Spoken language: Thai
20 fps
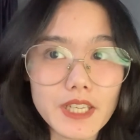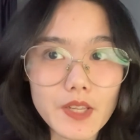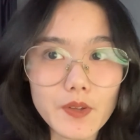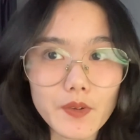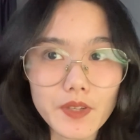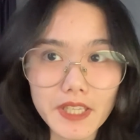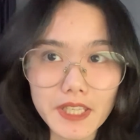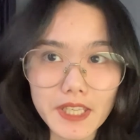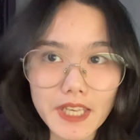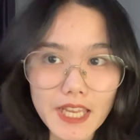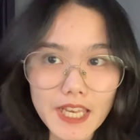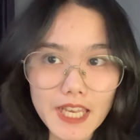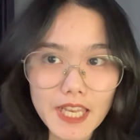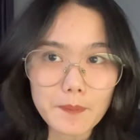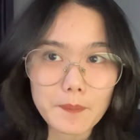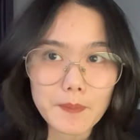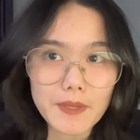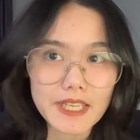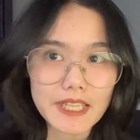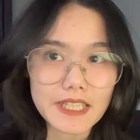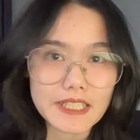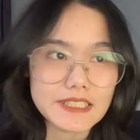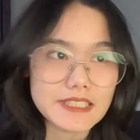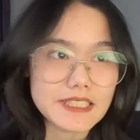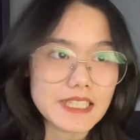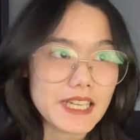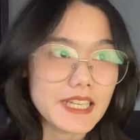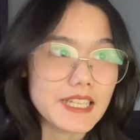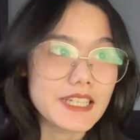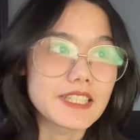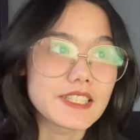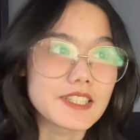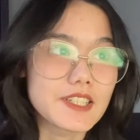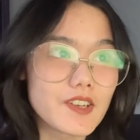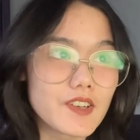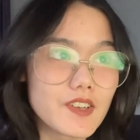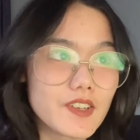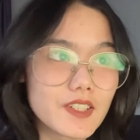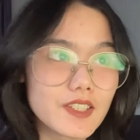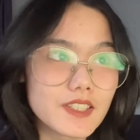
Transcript: แนวคิดให้แรงบันดาลใจก็